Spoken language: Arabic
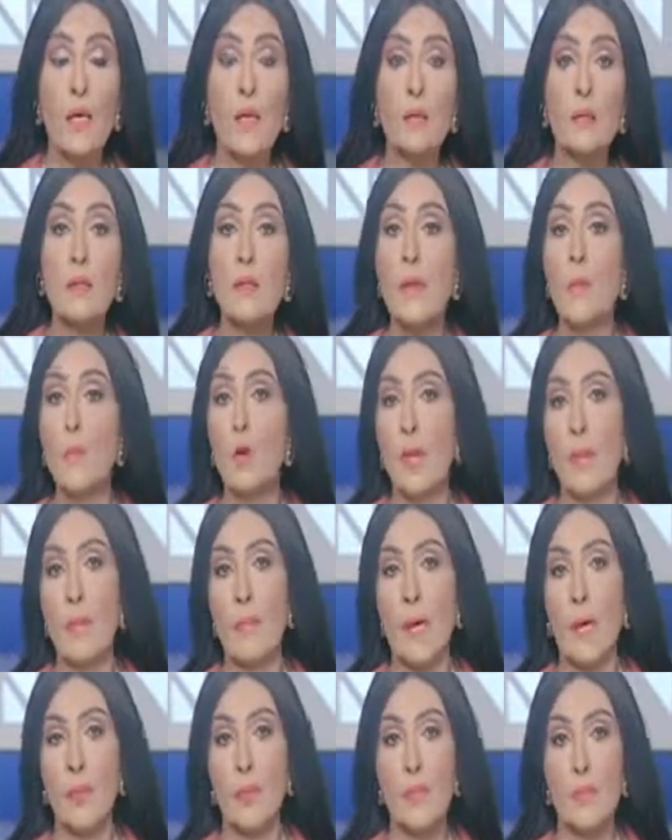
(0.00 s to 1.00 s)
قضايا
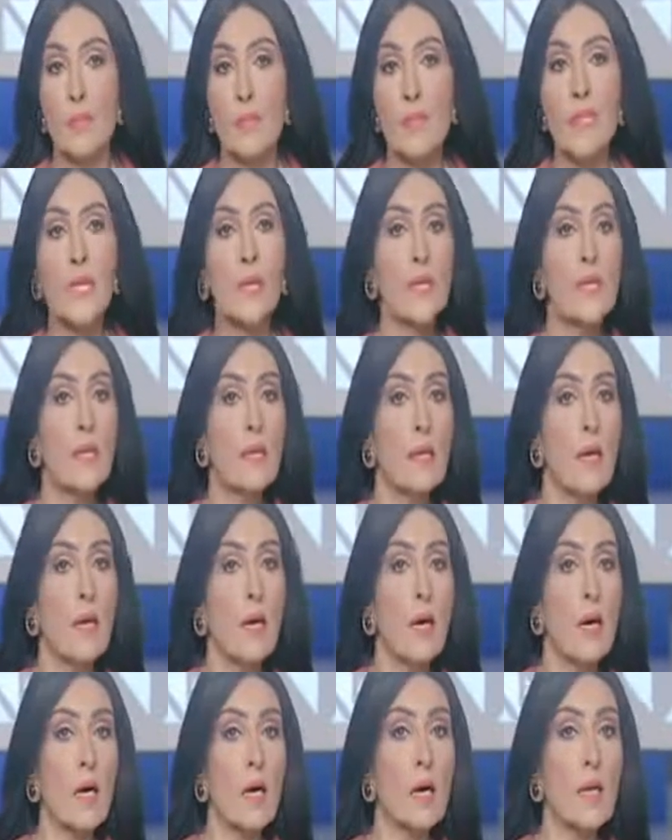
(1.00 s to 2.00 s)
مهمة قوي زي
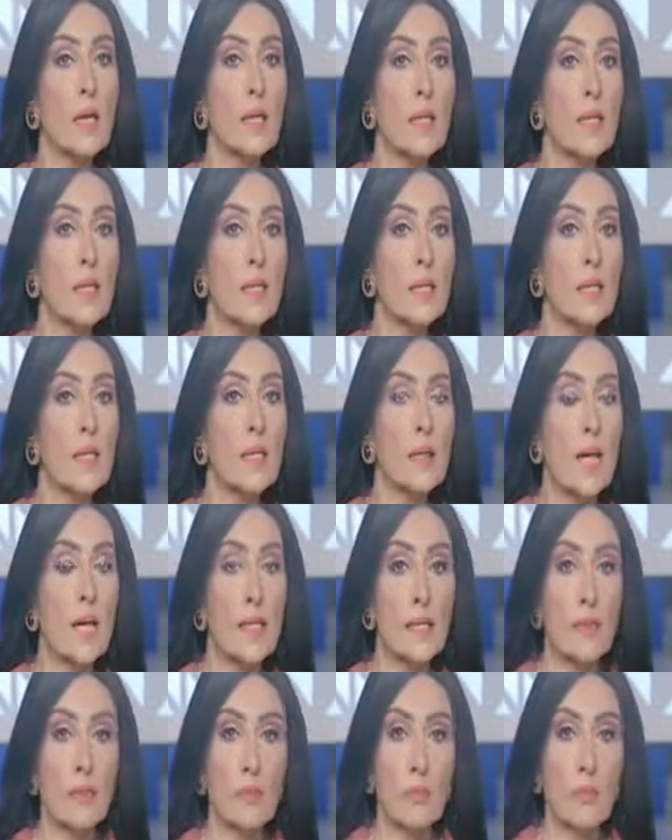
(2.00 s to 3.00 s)
قضية
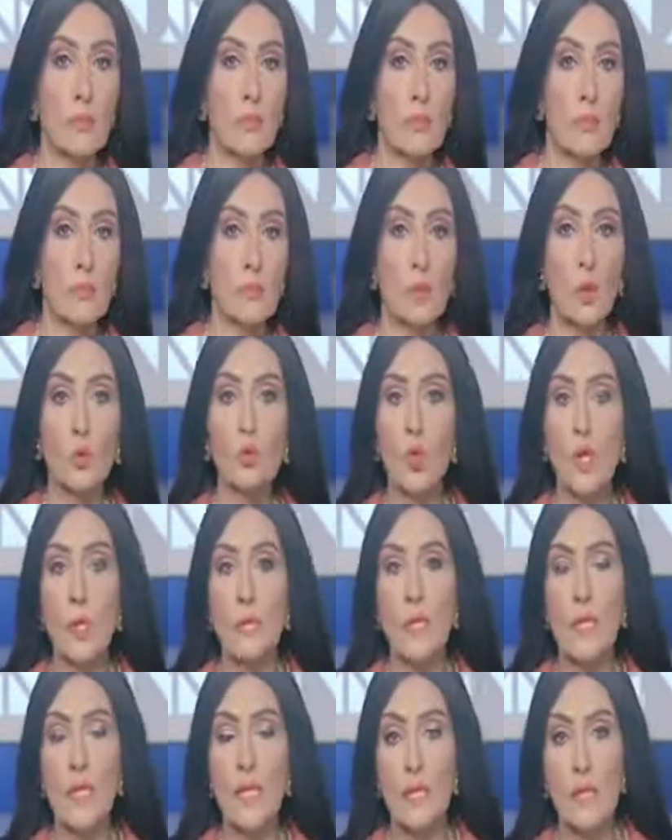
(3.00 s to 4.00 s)
التعليم موضوع
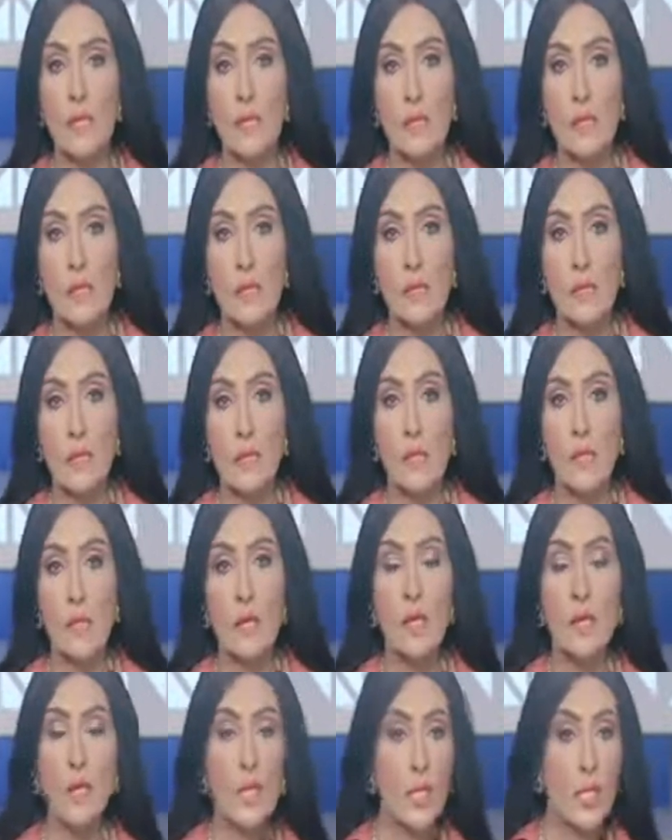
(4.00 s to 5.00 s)
المدارس
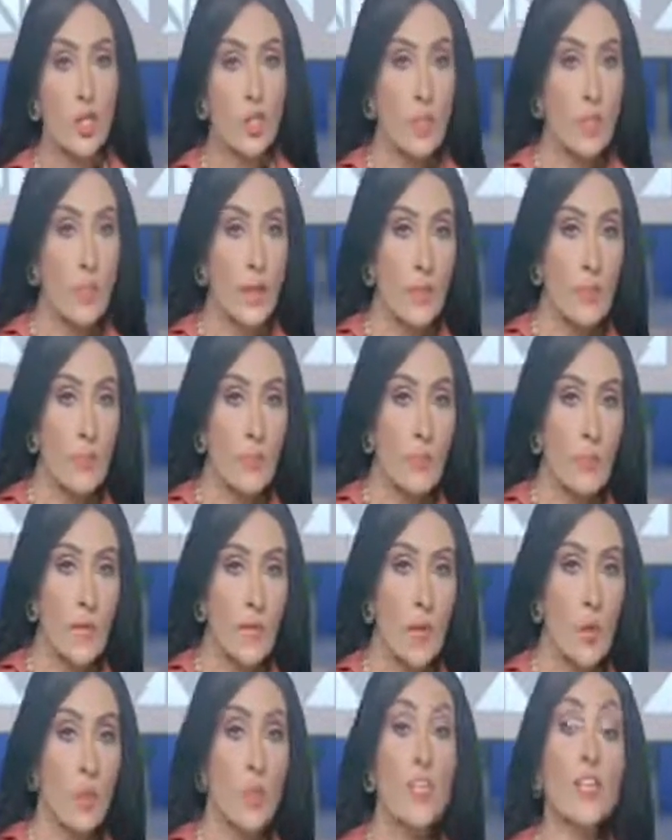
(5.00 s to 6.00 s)
قضايا الشباب
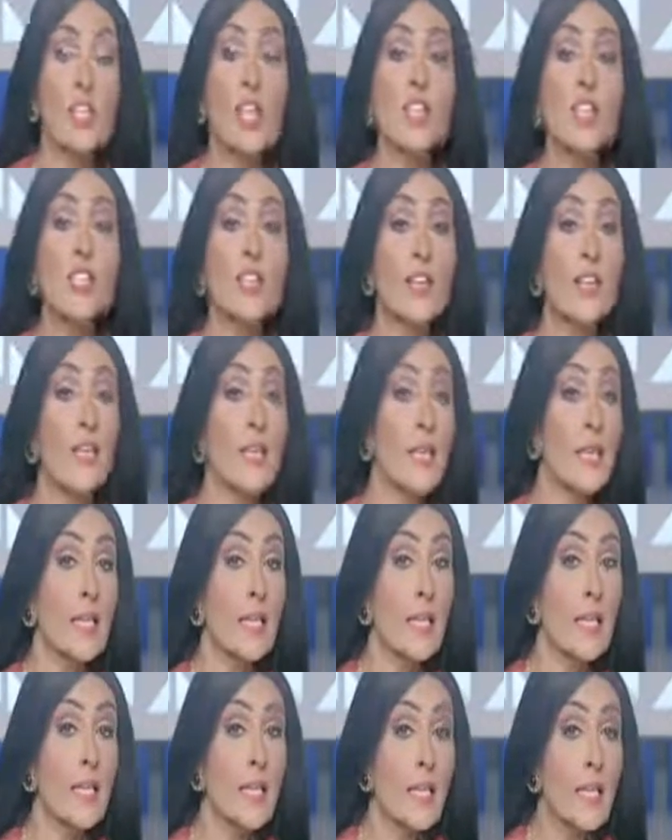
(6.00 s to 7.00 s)

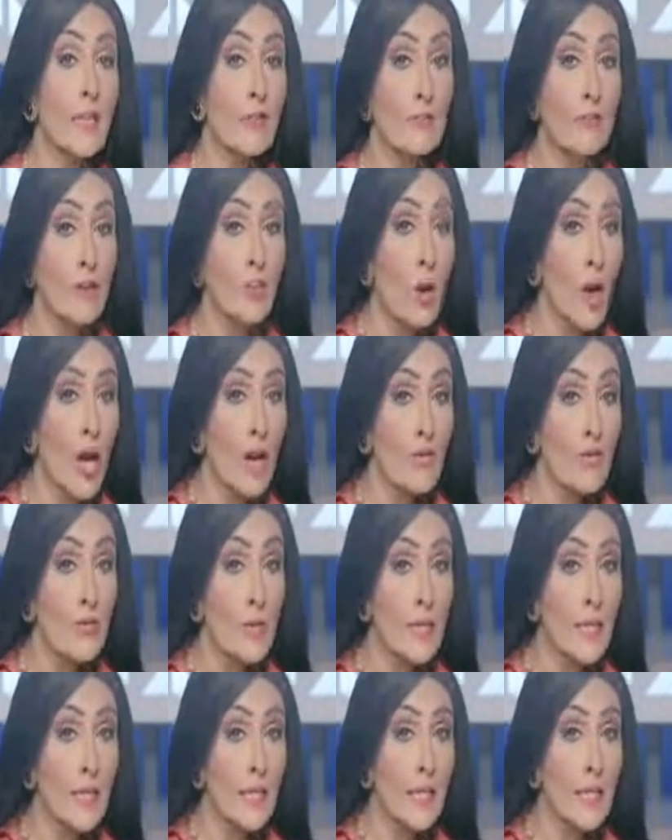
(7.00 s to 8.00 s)
والتشغيل في
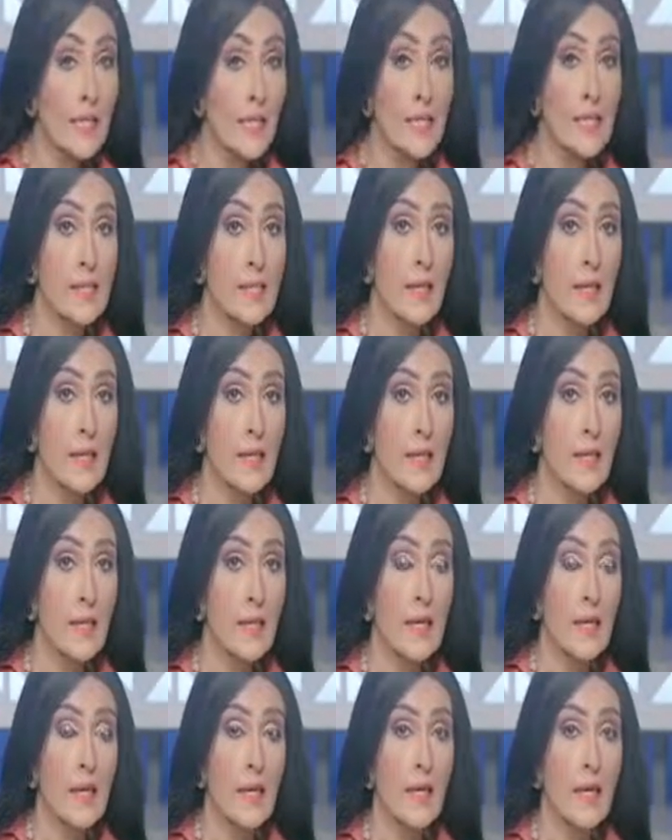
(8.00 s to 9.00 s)
محافظة الجيزة
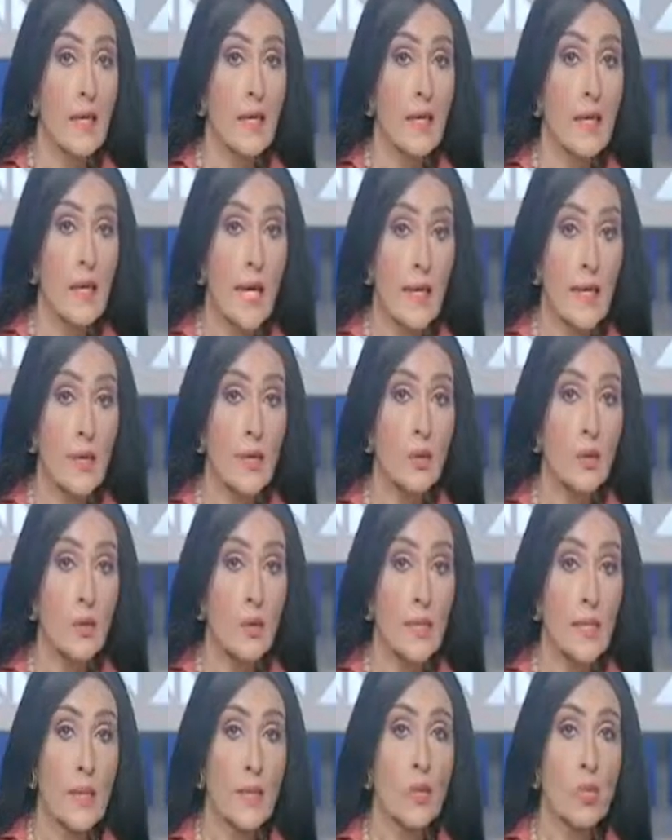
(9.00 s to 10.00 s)
الحقيقة
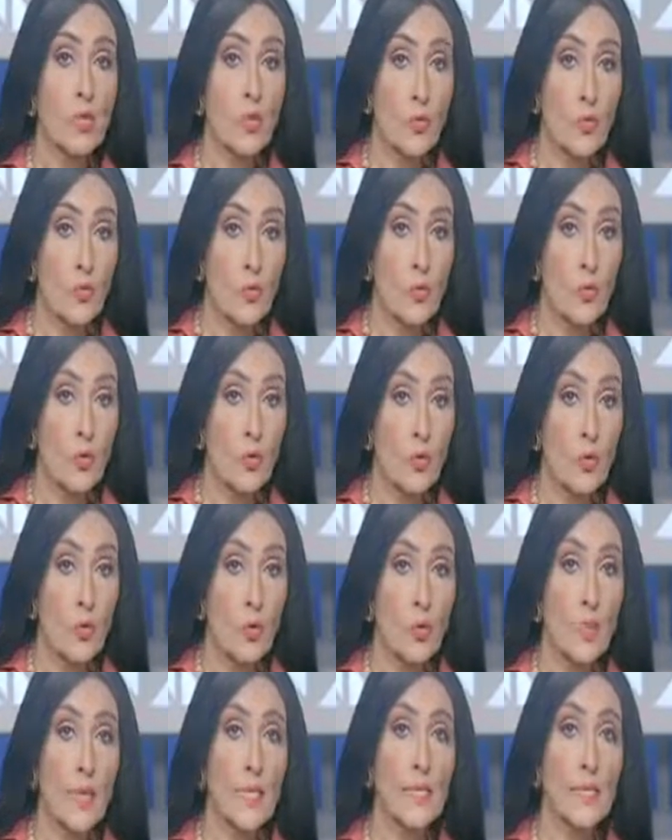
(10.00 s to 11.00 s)
كل ده بنشوفه
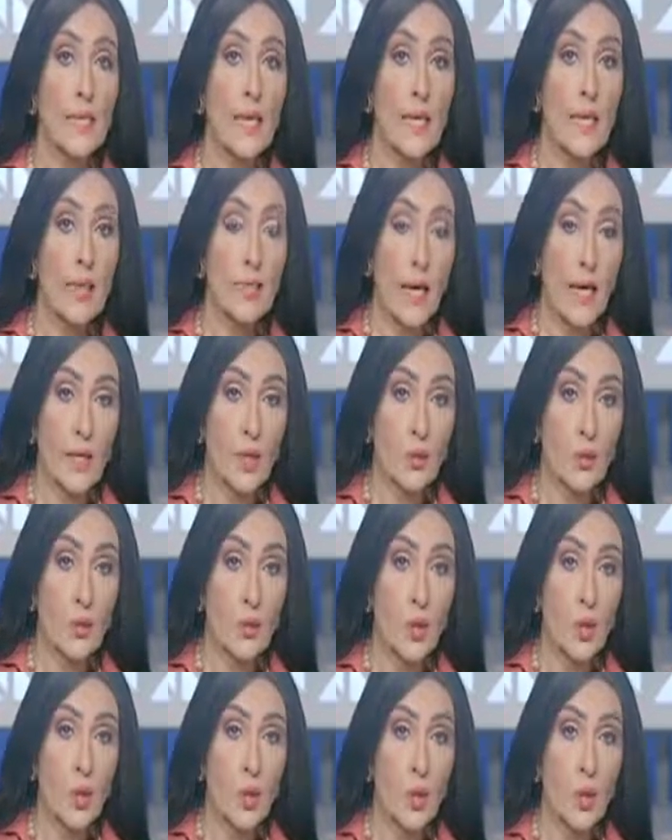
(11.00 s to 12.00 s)
وبنتكلم عنه
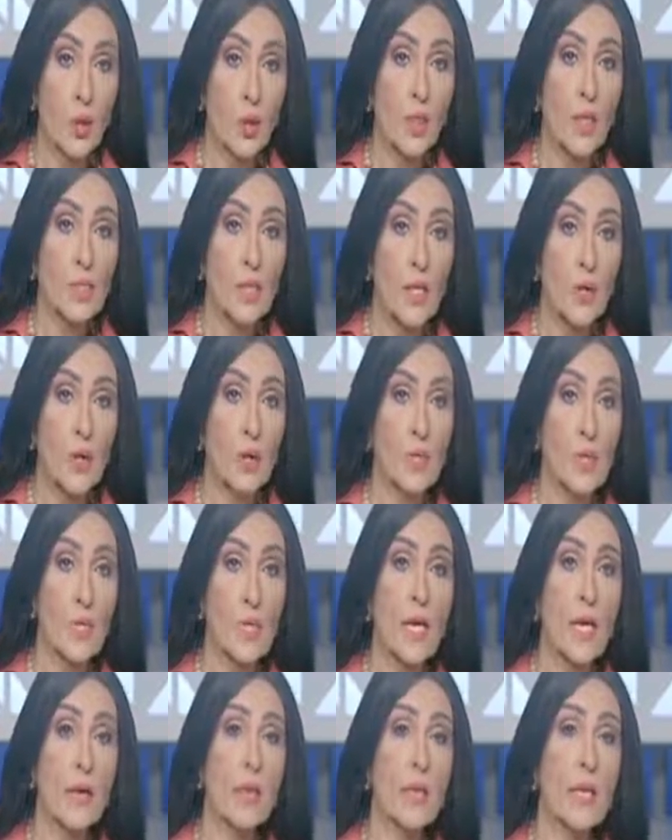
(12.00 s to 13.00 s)
وده جزء
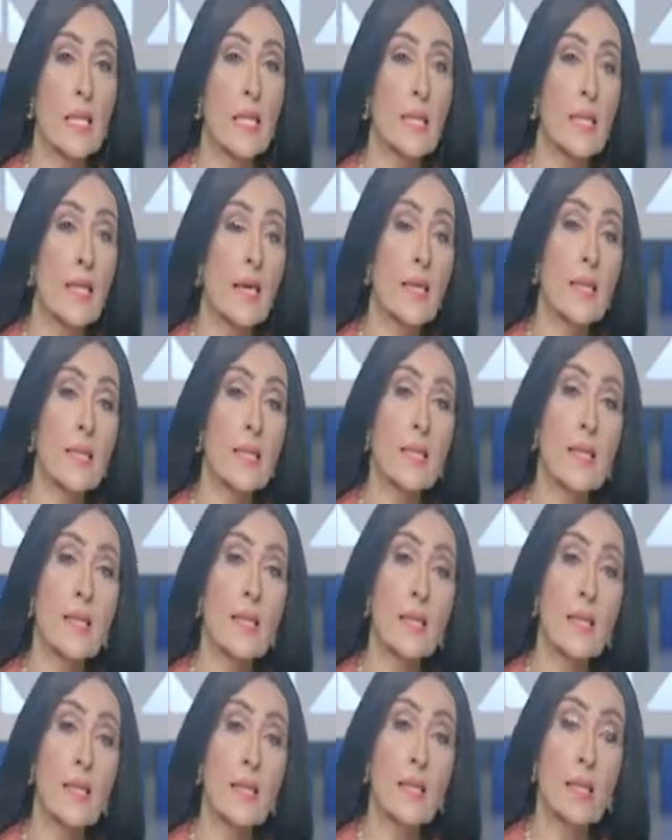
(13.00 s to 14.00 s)
من
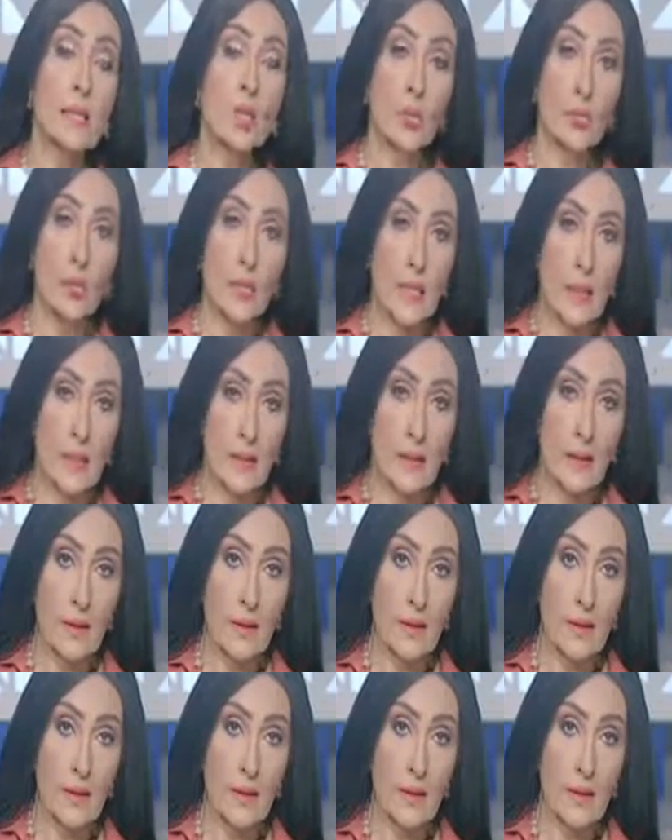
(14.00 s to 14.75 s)
تاريخ طويل